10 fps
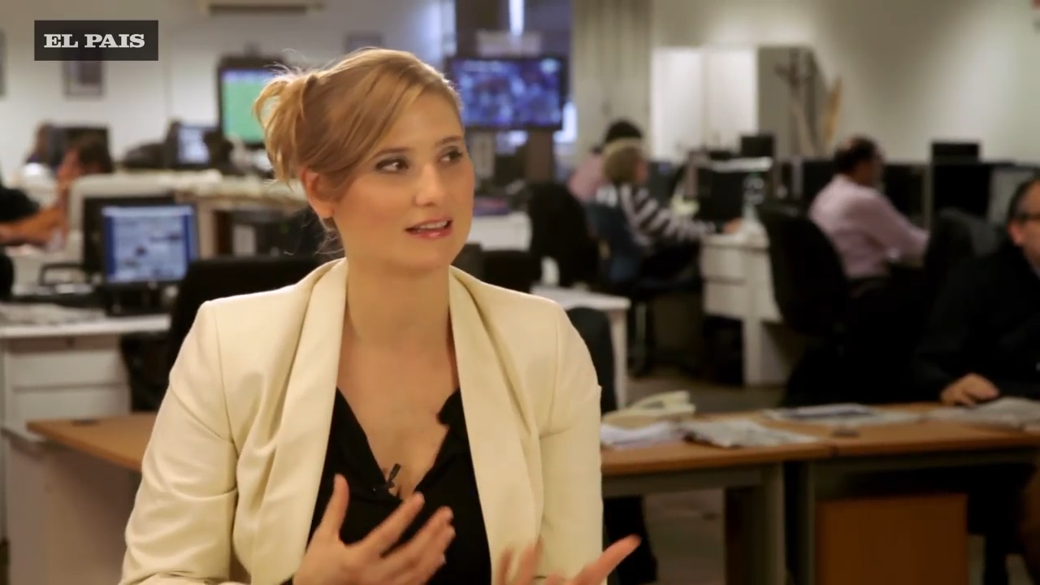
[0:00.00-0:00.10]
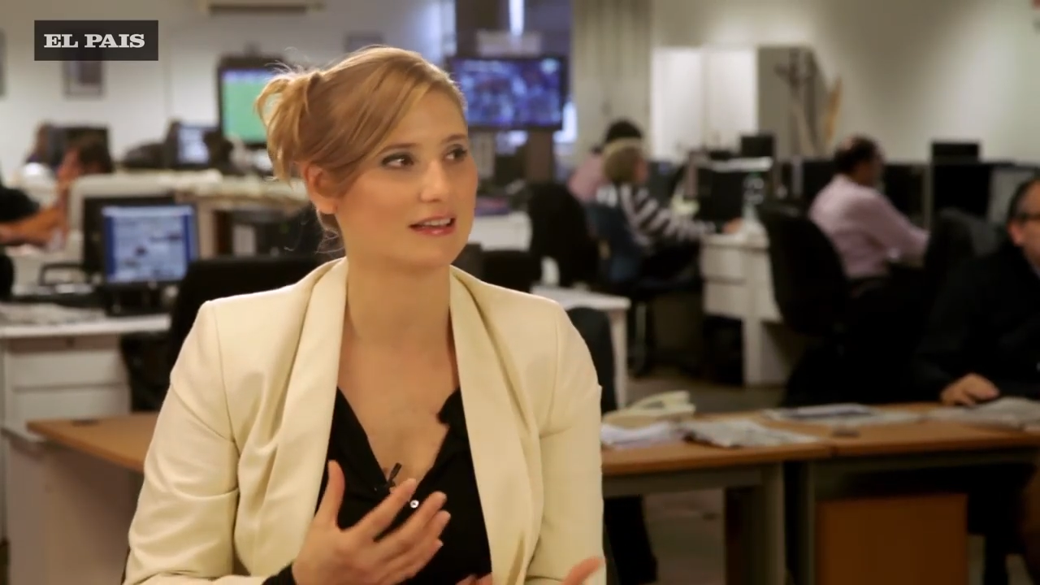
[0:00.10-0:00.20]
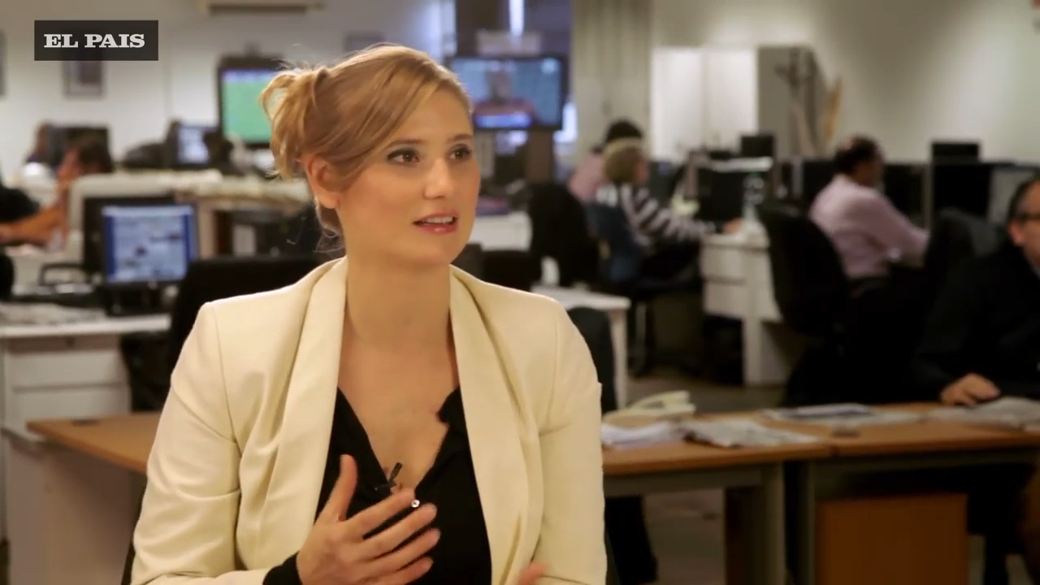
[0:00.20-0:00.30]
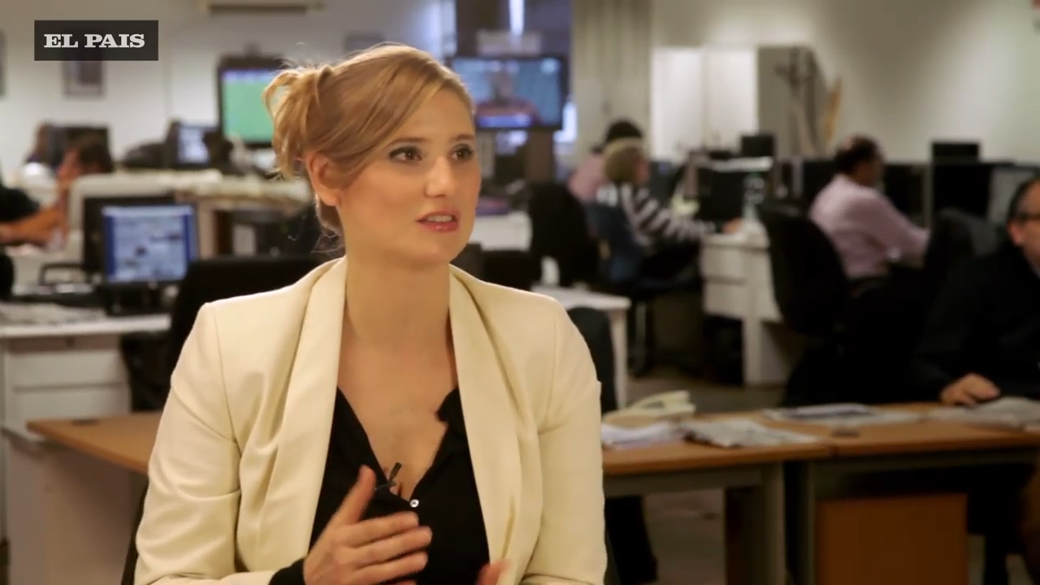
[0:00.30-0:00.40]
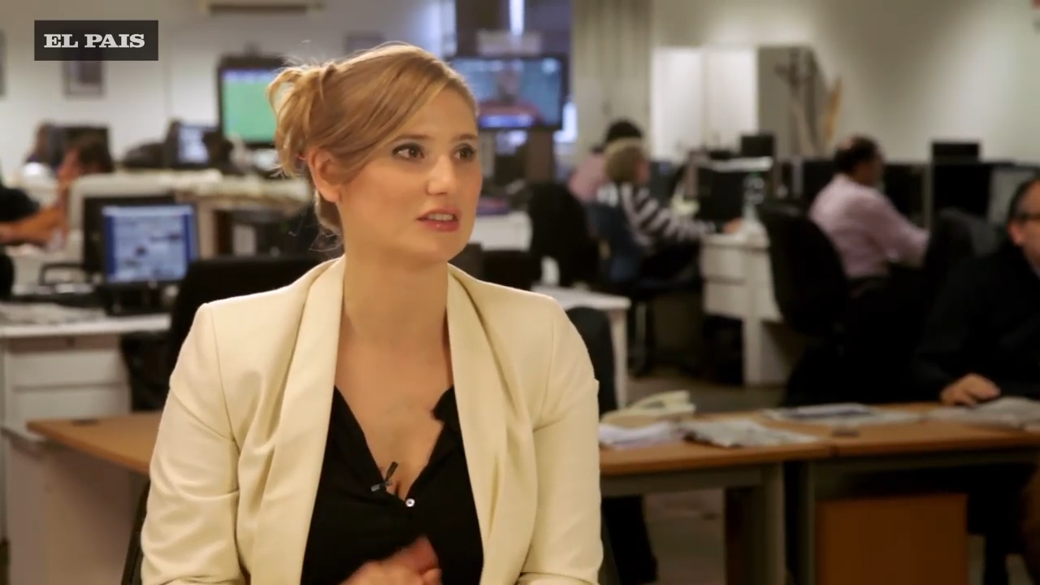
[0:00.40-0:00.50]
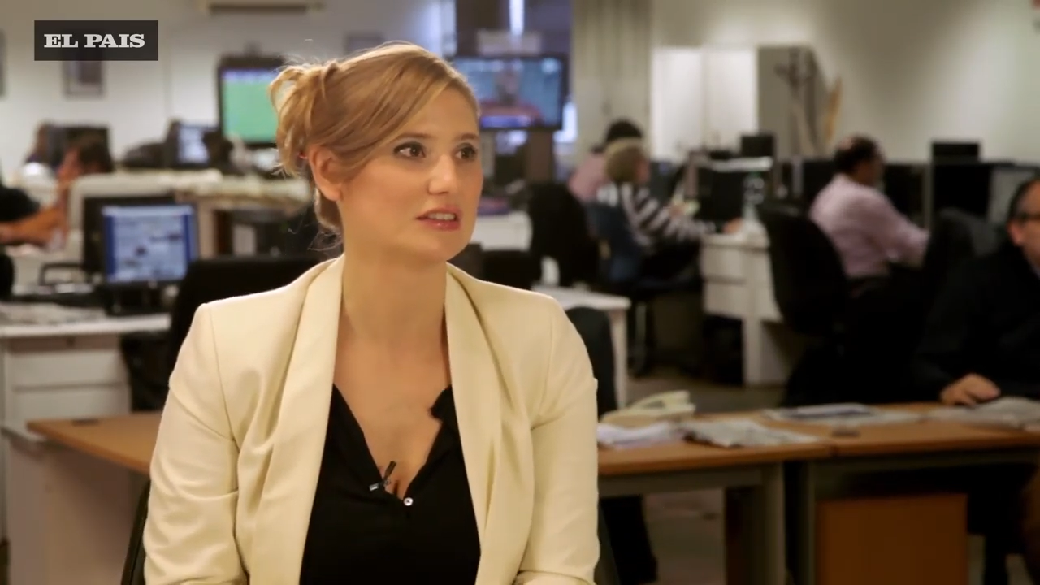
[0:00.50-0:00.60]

eso.